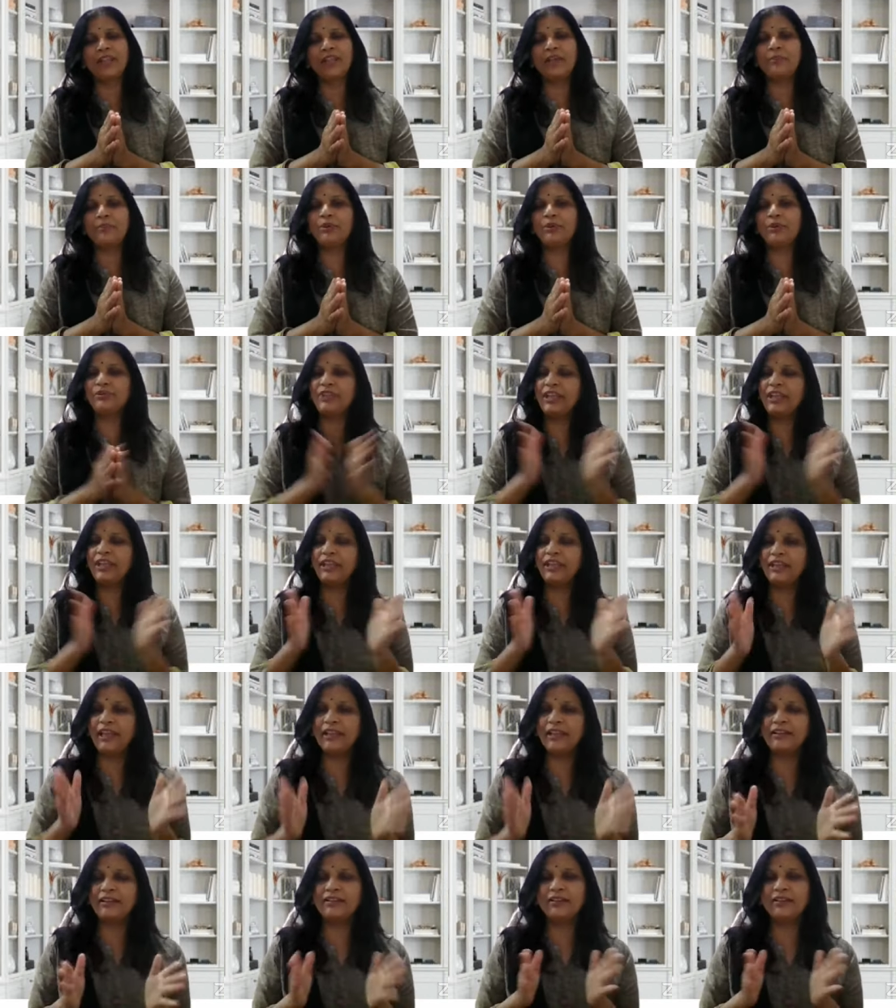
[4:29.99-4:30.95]
या बहुत ही
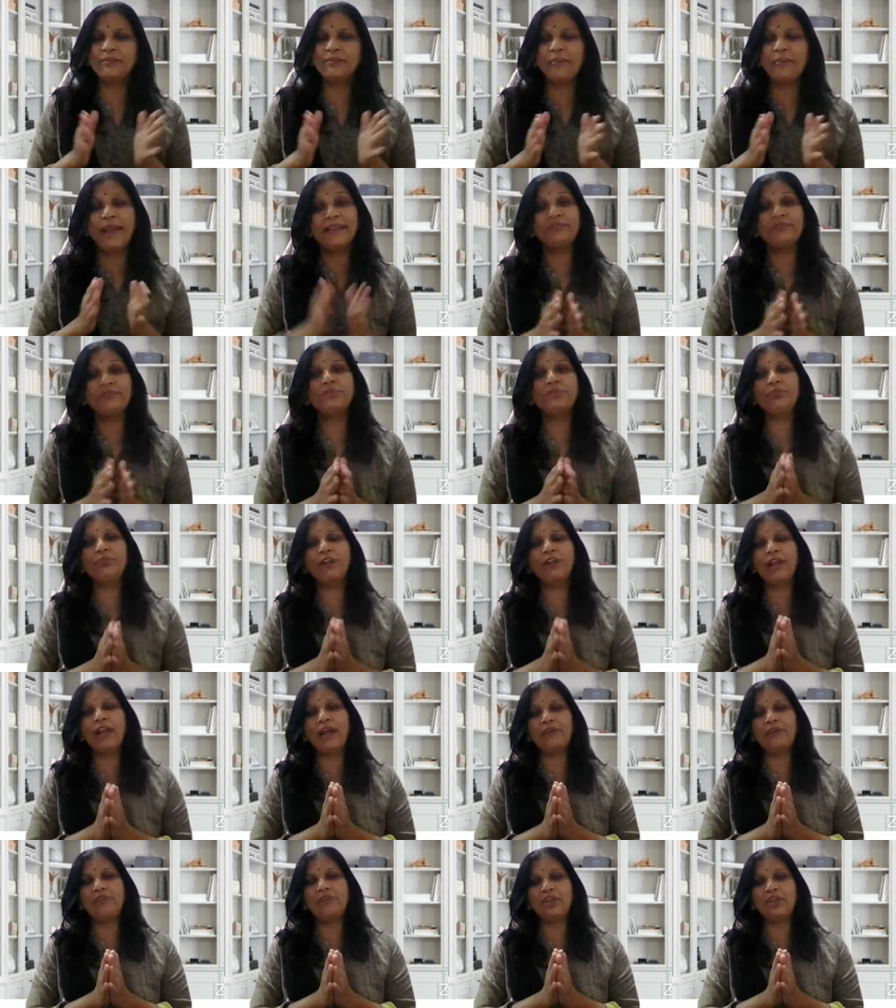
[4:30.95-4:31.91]
एक
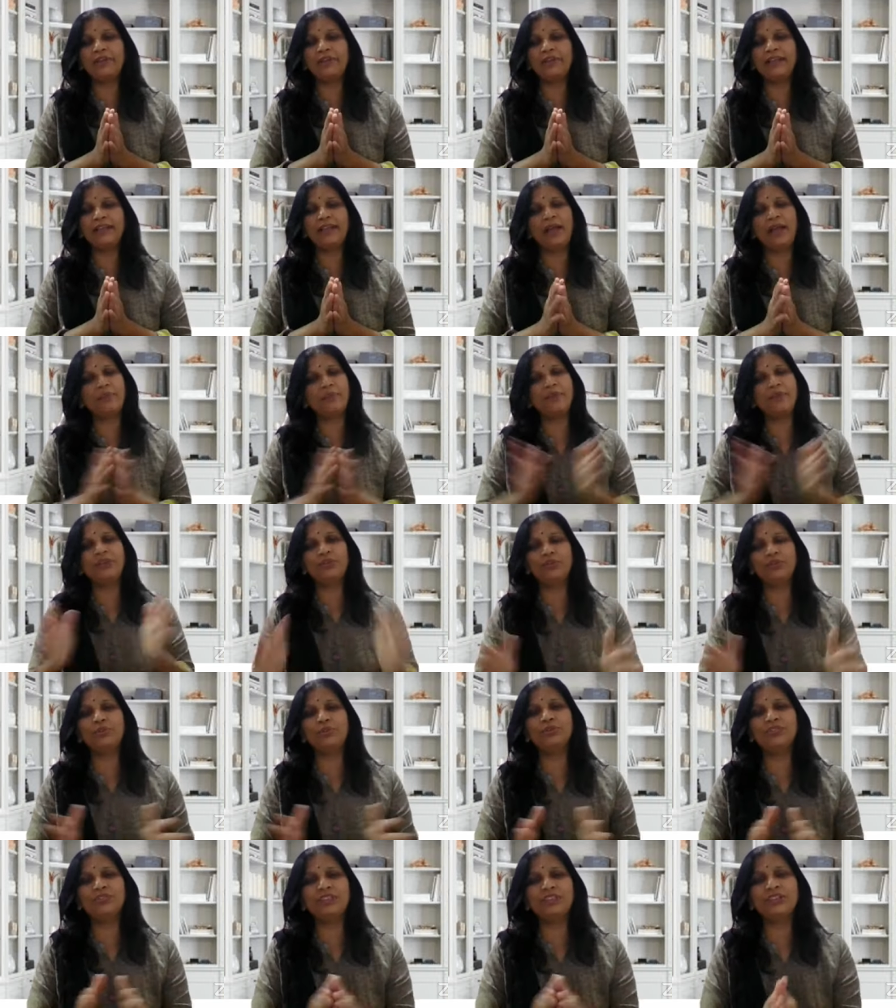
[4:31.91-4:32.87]
महत्वपूर्ण अवयव है नाभि को
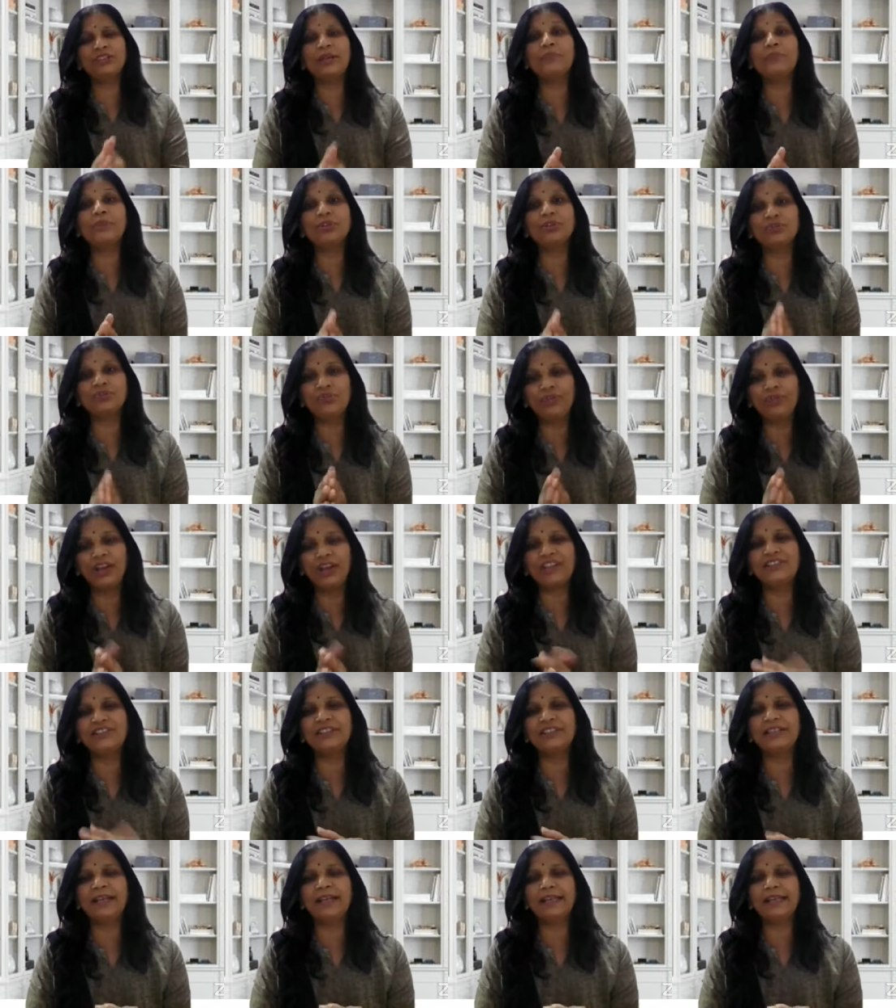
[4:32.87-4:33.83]
बहुत ही हम लोग
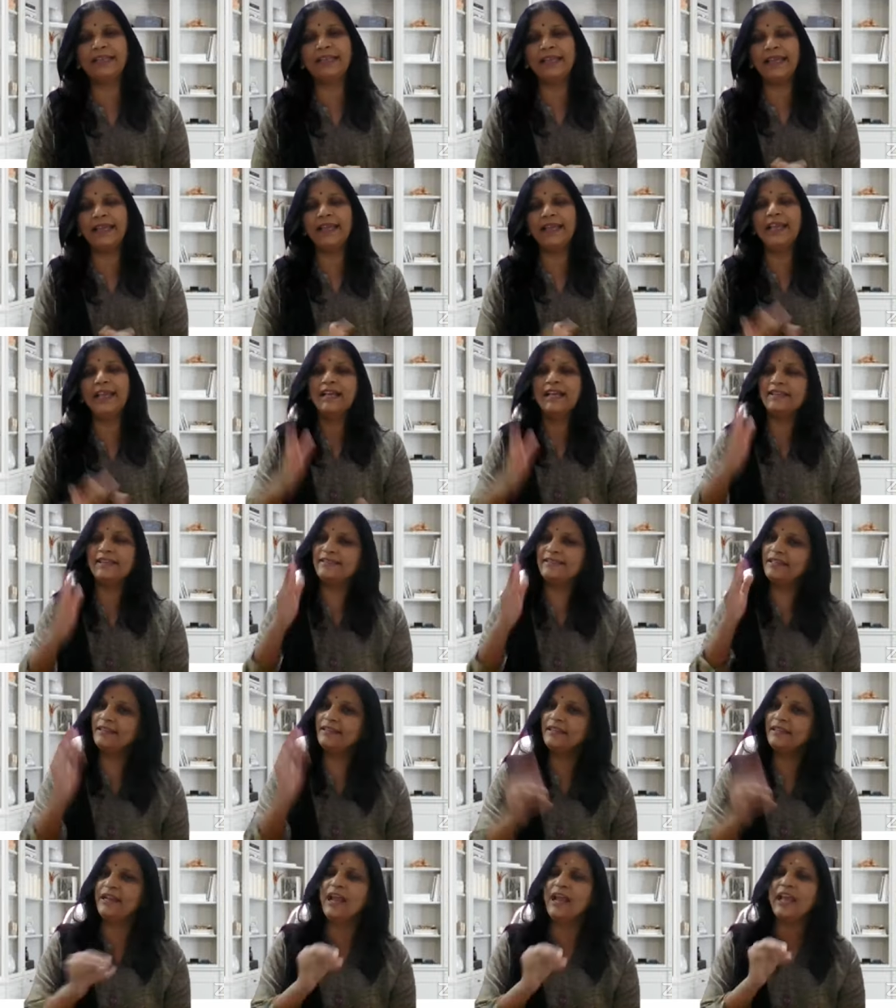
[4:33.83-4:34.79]
दुर्लक्षित करते हैं
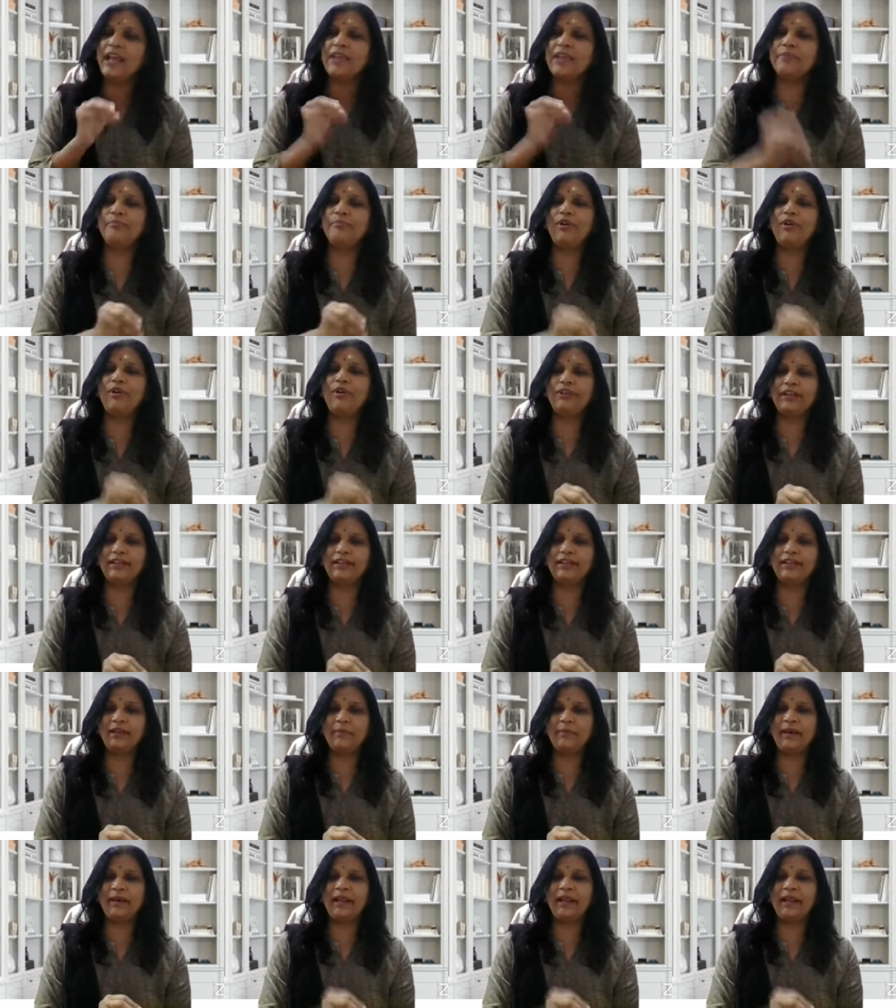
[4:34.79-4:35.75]
जितना
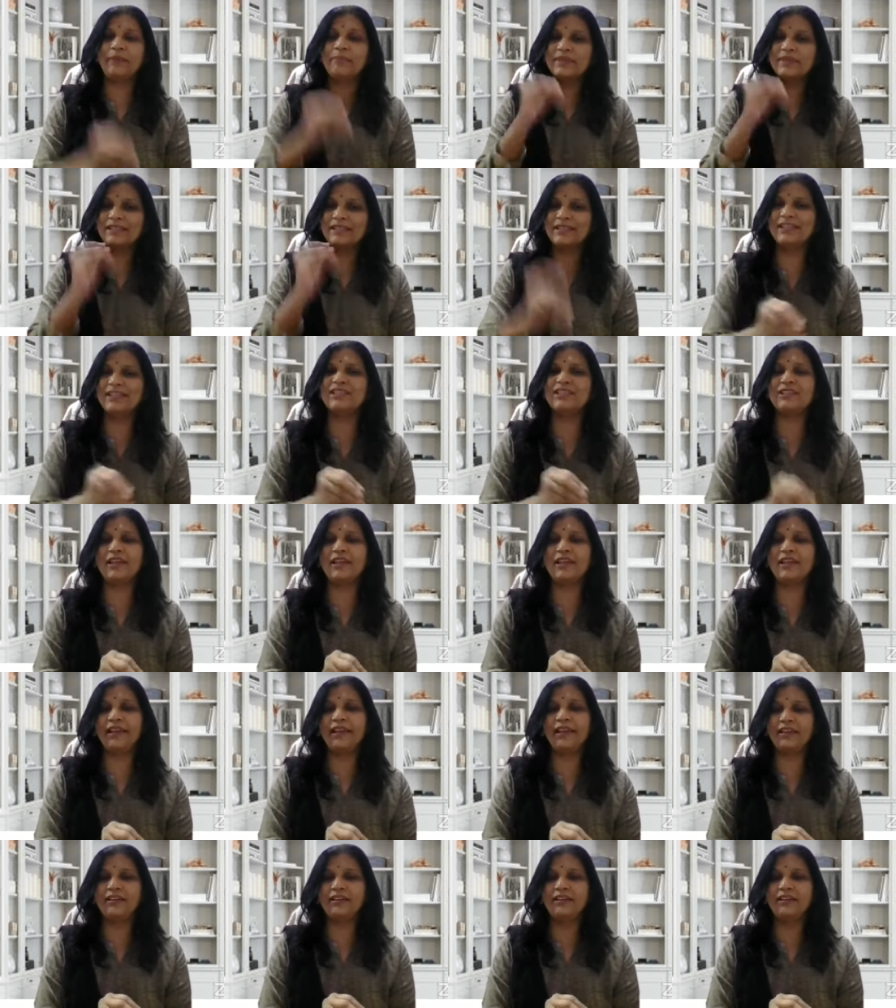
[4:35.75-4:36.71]
इम्पोर्टेंट हमारा मस्तिष्क
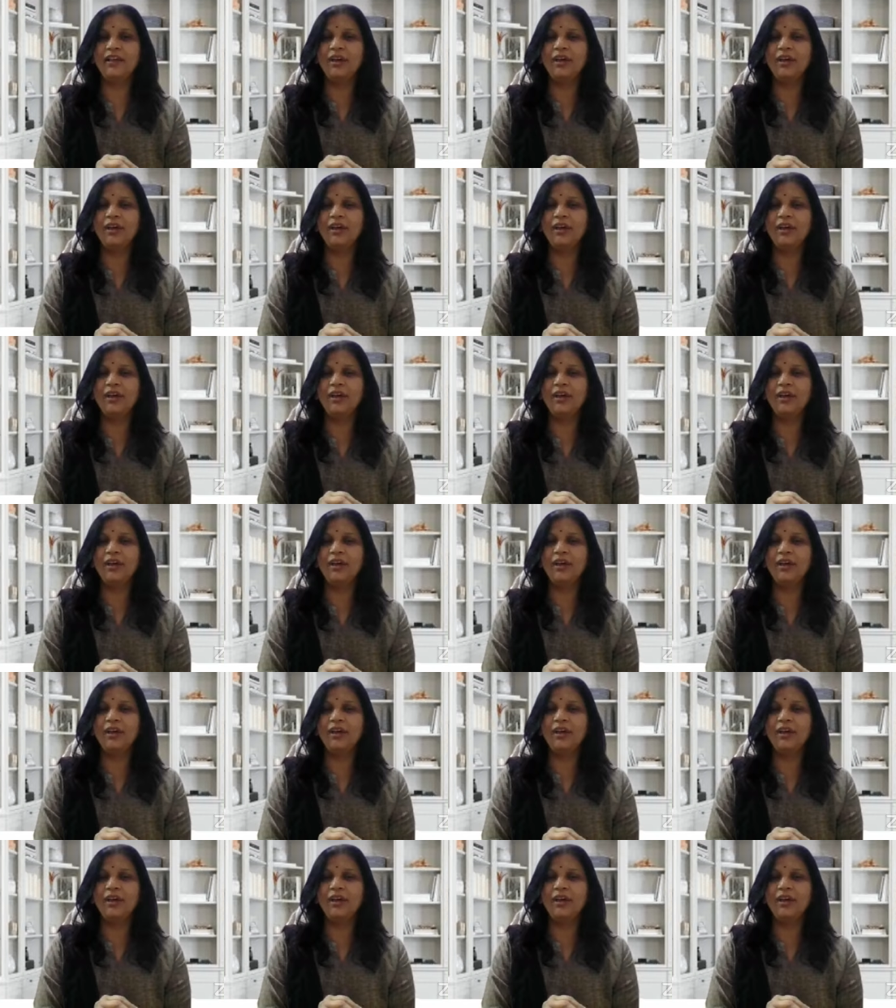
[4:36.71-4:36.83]
है